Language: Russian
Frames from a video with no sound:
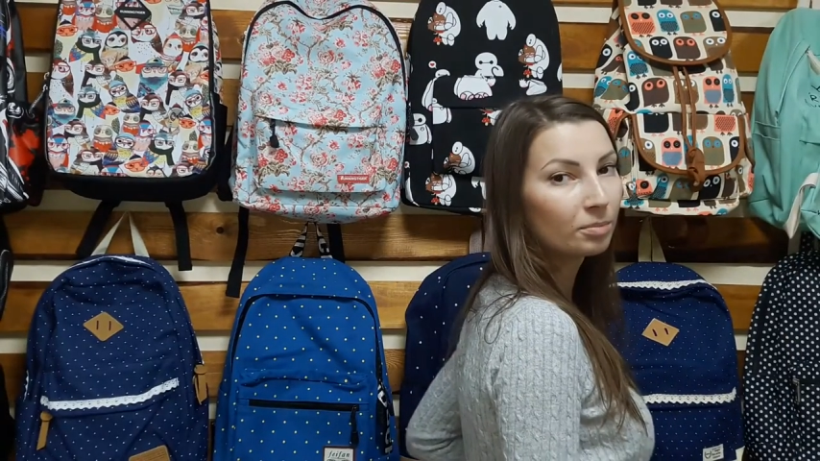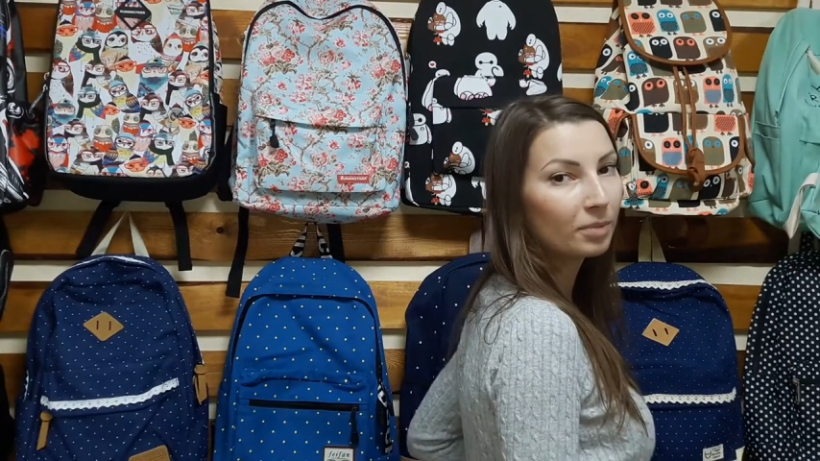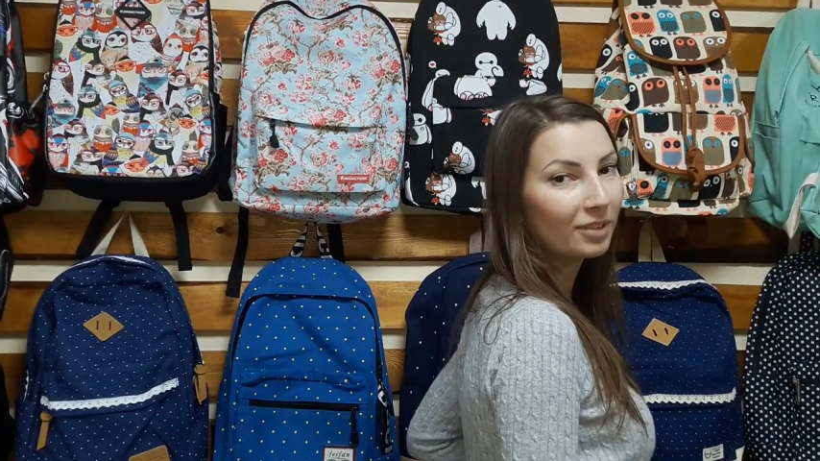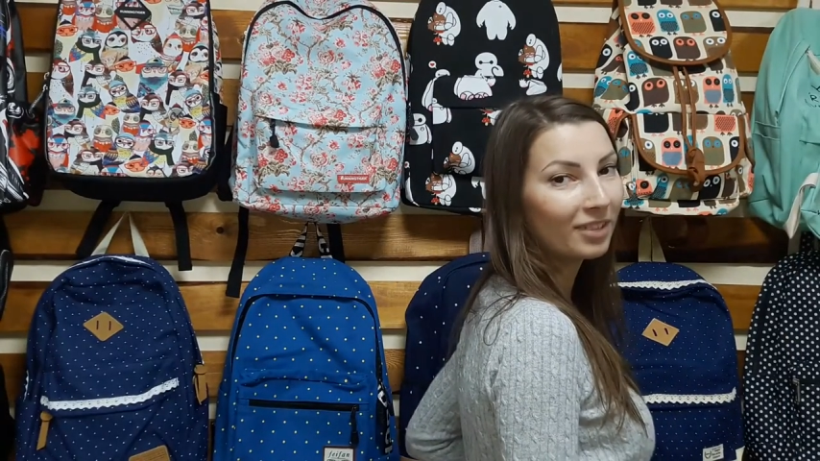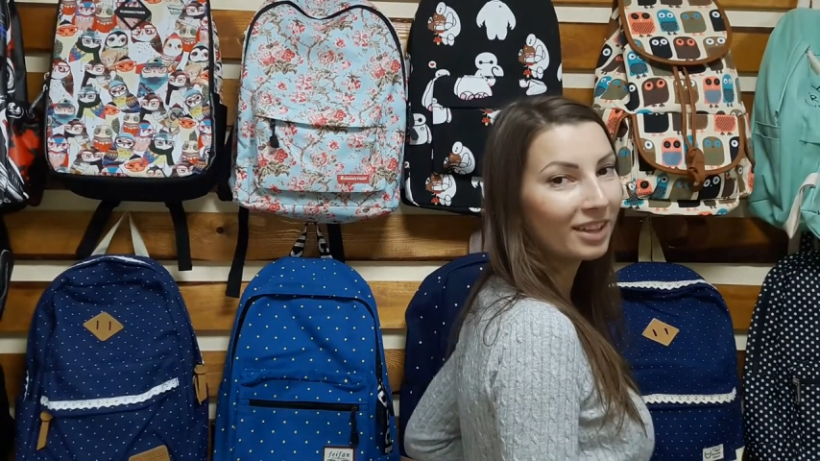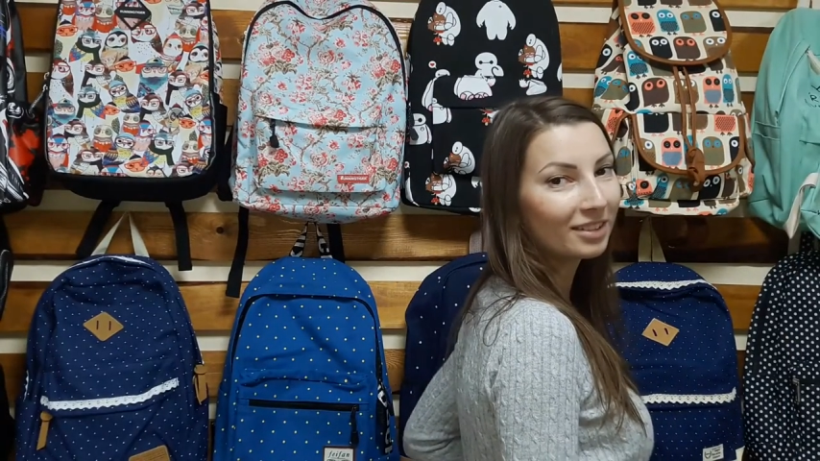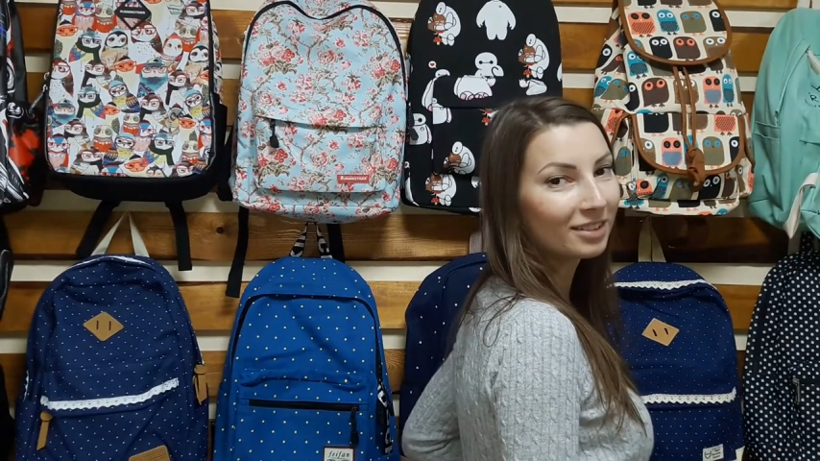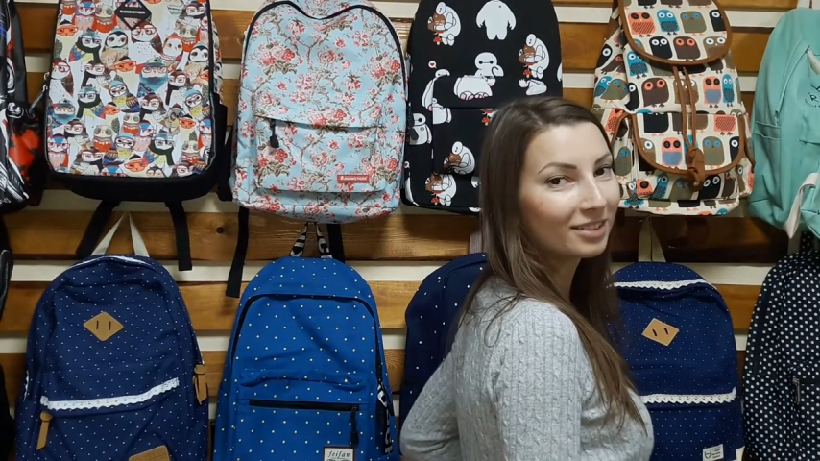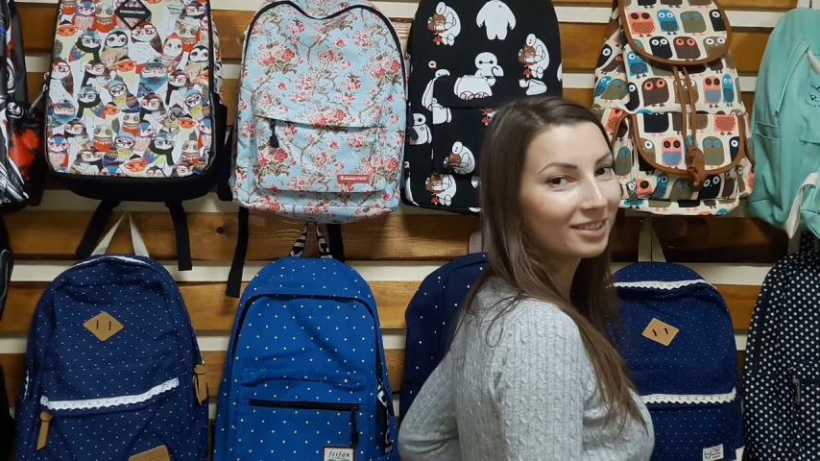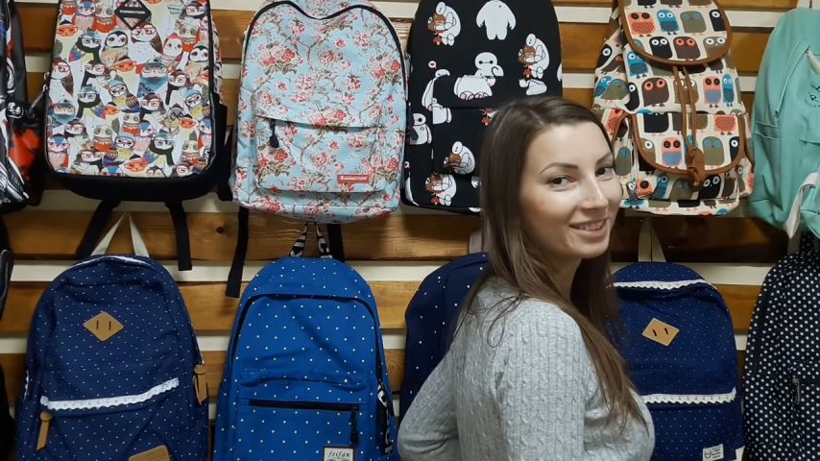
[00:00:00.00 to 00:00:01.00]
Привет,
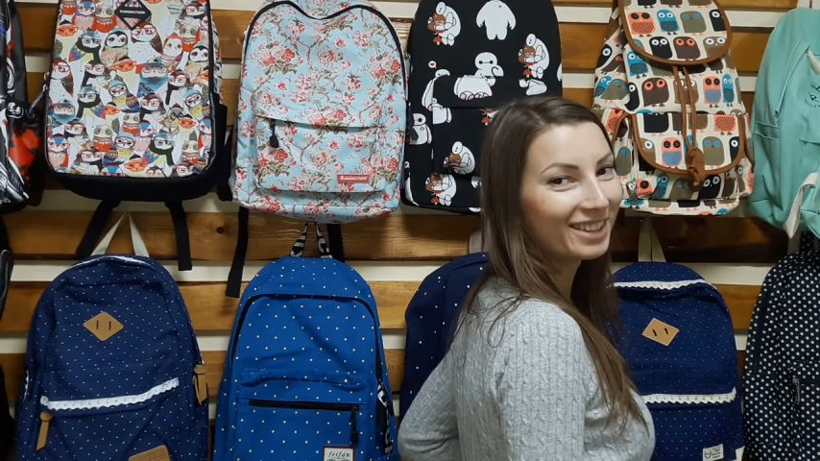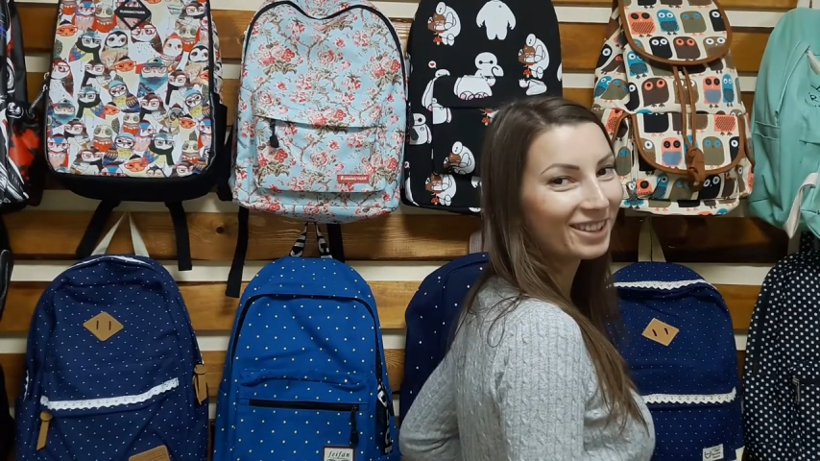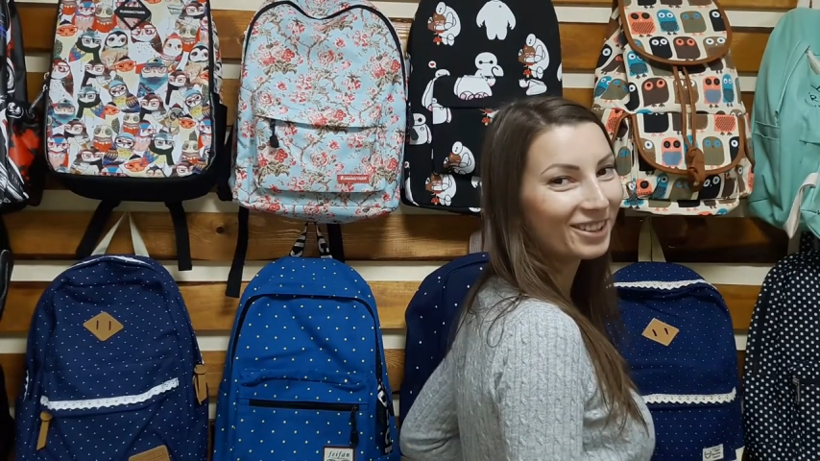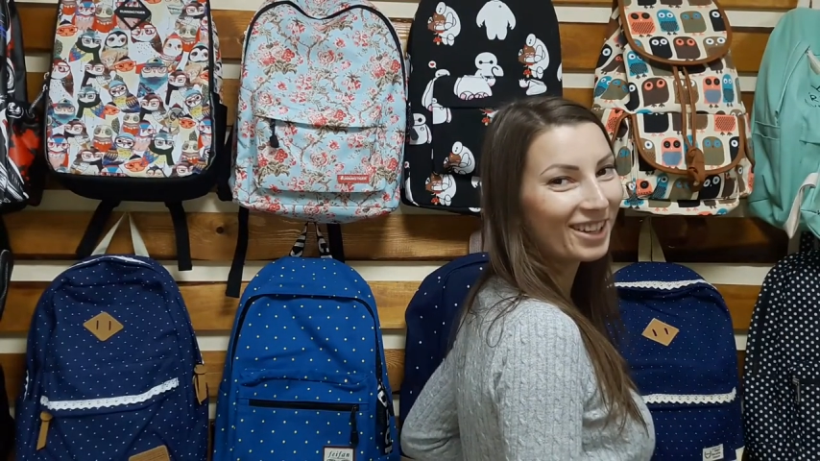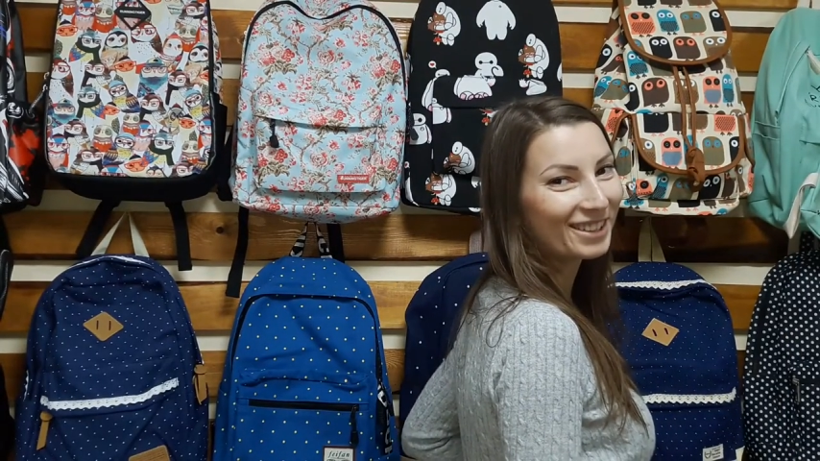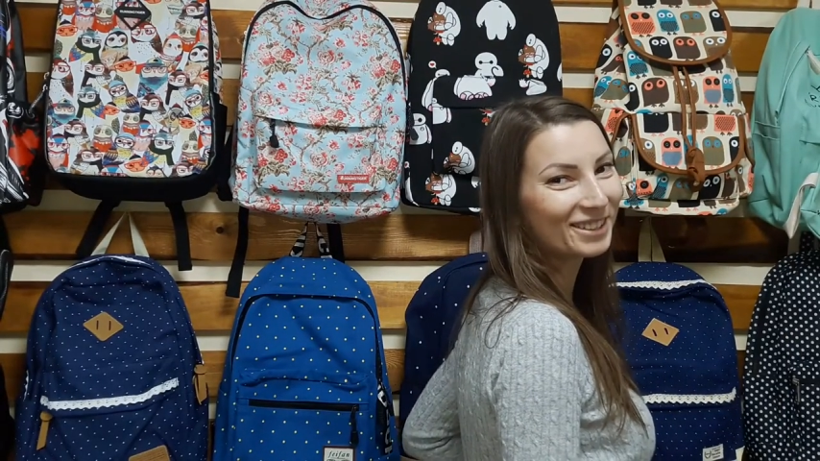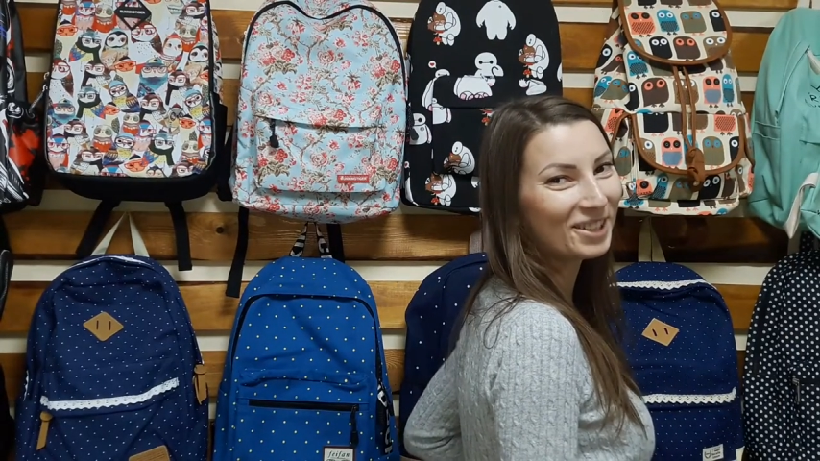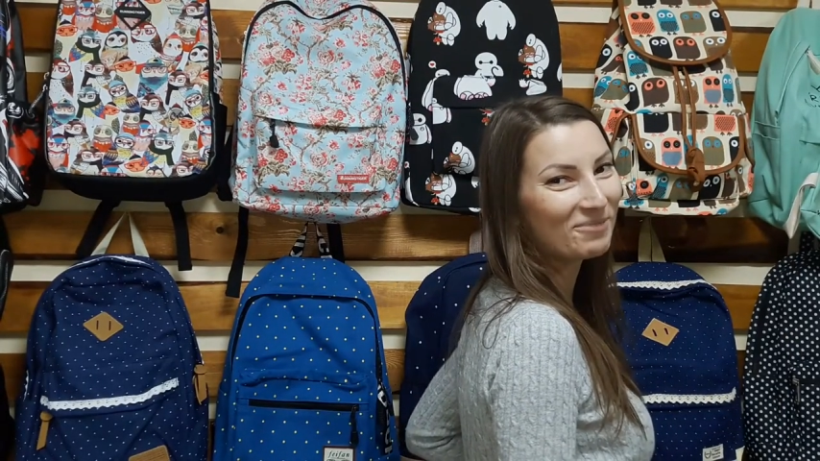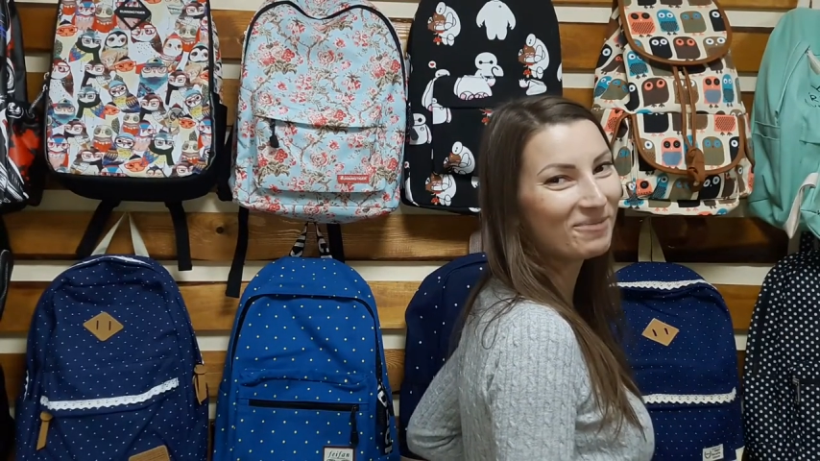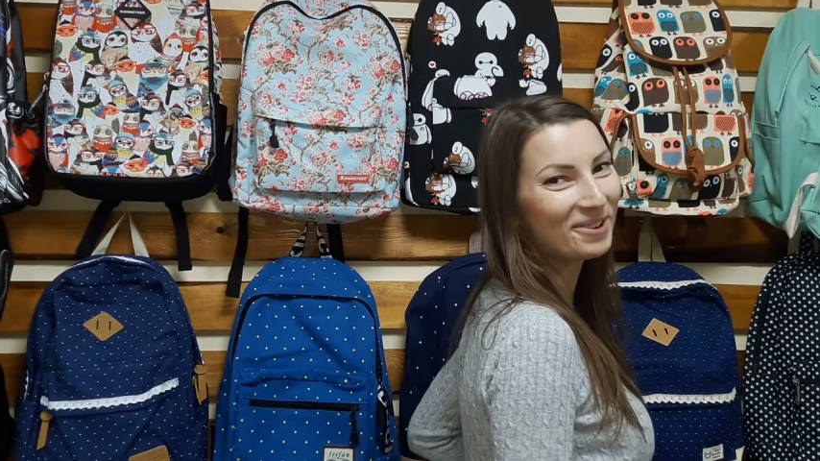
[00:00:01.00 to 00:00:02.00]
я Тарас
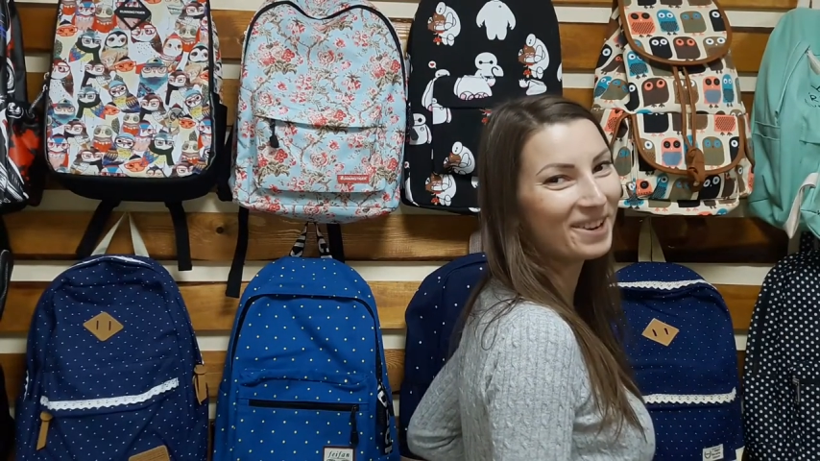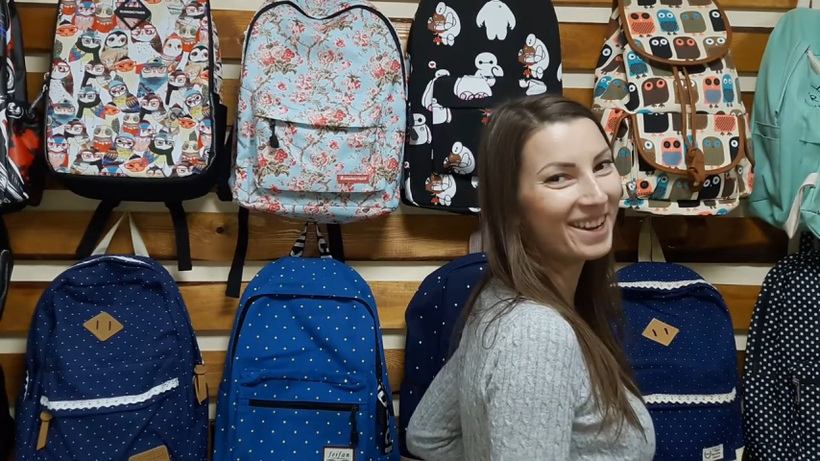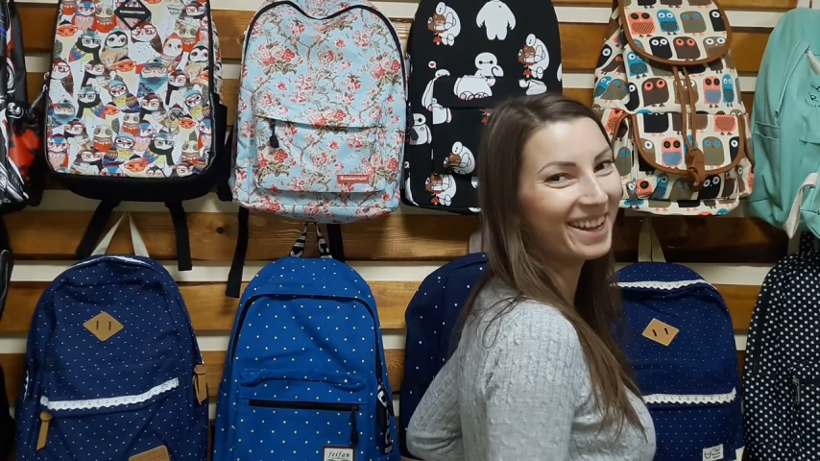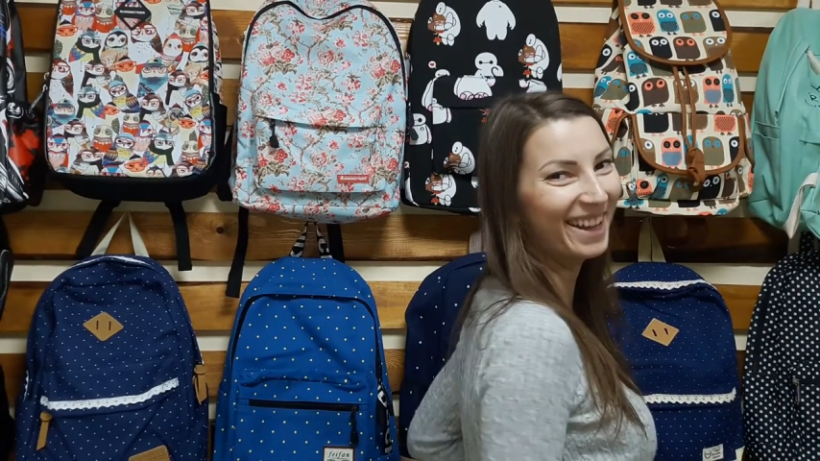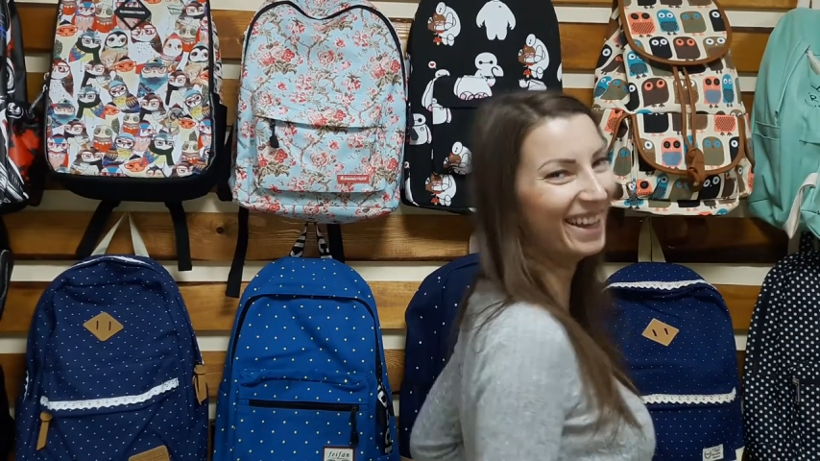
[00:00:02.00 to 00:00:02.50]
Тополя.